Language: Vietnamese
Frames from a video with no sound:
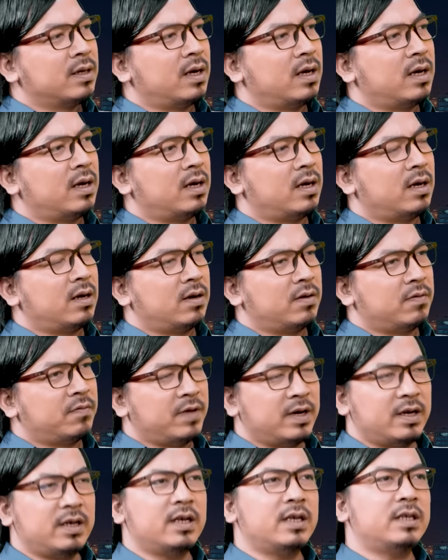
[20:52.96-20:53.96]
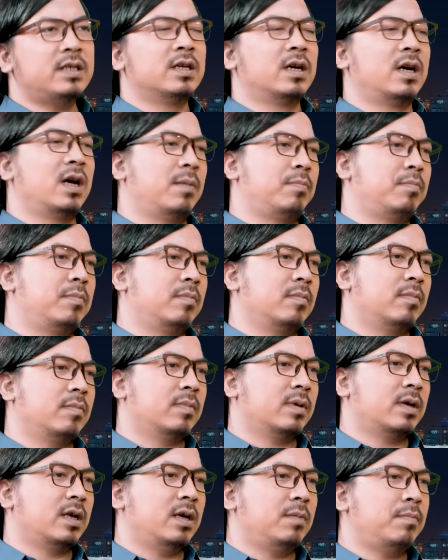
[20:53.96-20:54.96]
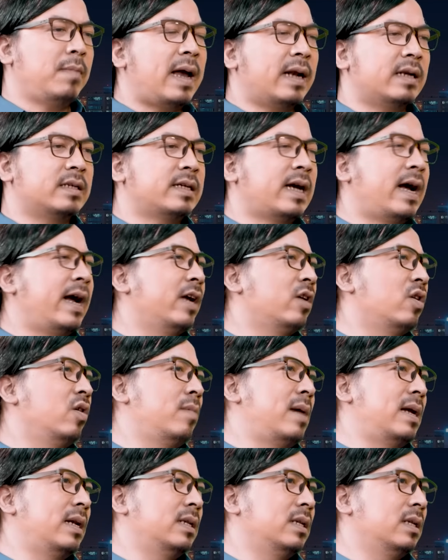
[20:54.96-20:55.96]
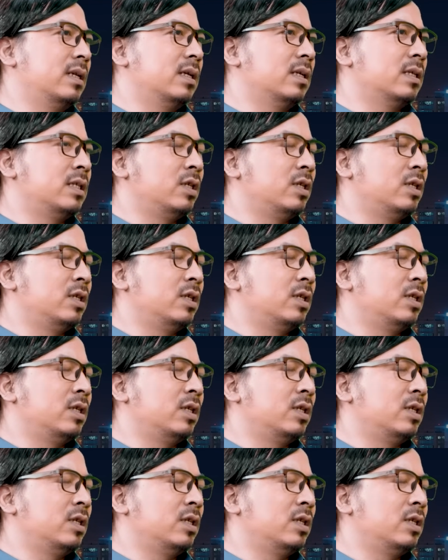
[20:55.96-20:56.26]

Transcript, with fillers: ờ, với trường hợp cái bạn trai của bạn